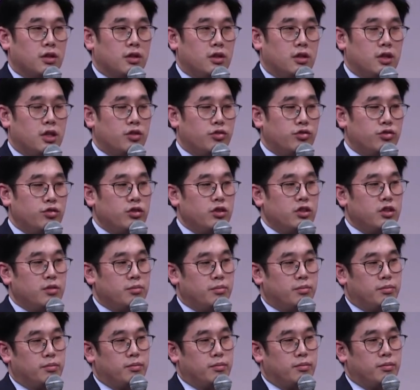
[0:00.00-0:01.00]

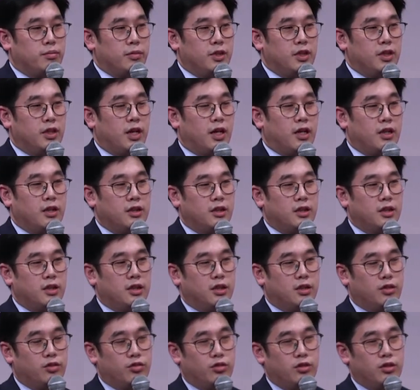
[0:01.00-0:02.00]
예수님, 이 당시에
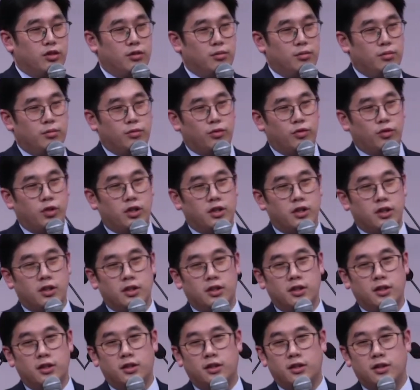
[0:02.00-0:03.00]
예수님
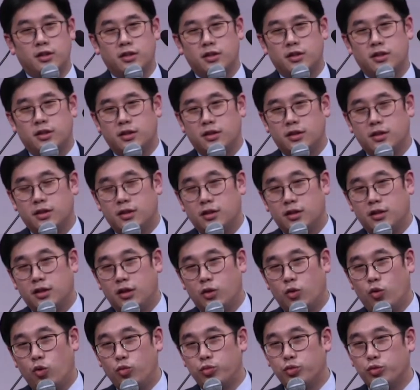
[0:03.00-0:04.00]
굉장히 네,
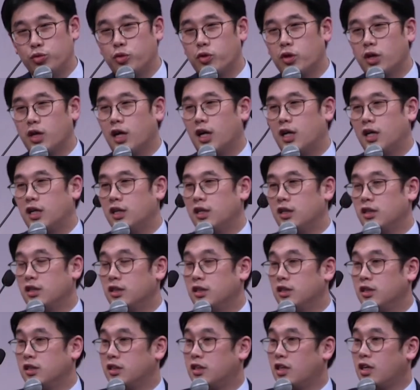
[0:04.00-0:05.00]
호불호가
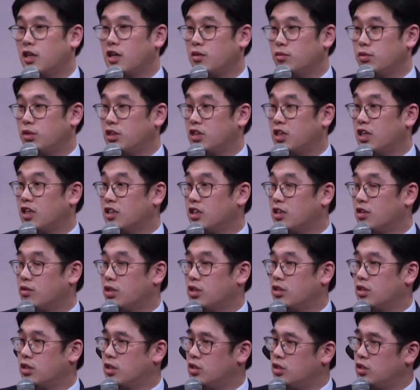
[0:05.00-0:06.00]
갈리는 사람을
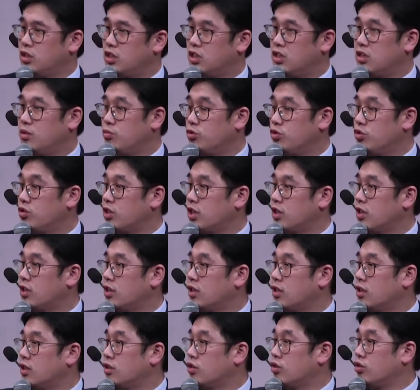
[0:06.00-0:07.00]
찾아와서 이런 질문을
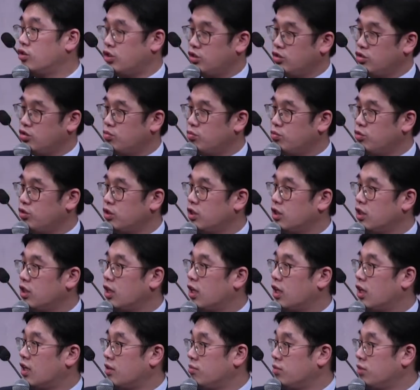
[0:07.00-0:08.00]
한다는 거 쉬운 문제가
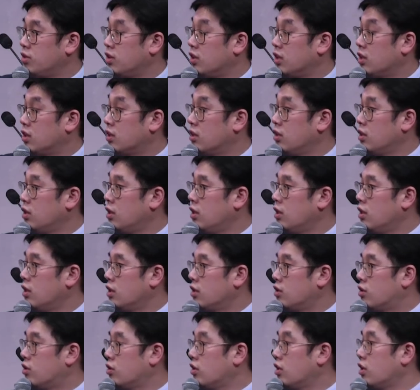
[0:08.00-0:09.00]
아닙니다.
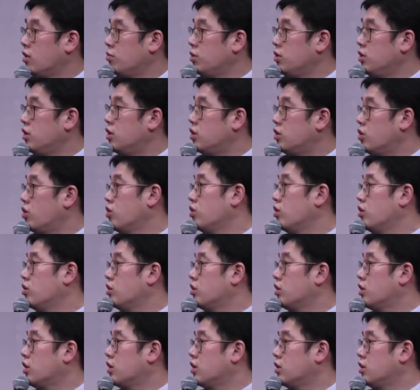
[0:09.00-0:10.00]
그렇다면 이 청년은
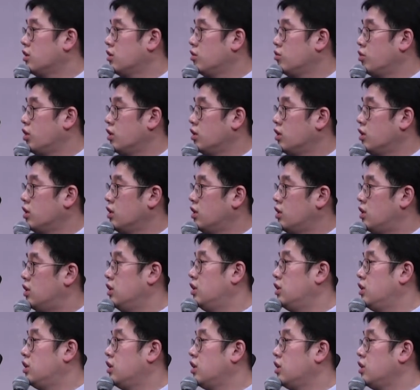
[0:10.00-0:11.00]
사실은 굉장히
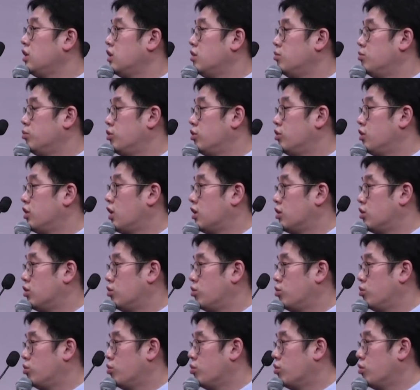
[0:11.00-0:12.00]
진지한 질문을
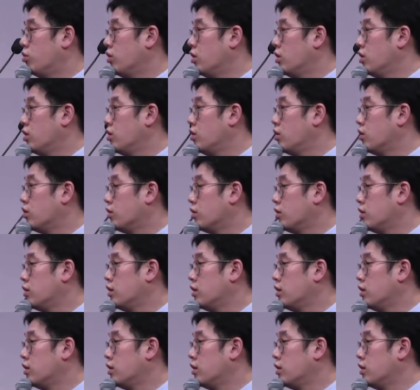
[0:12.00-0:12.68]
가지고 온 거예요.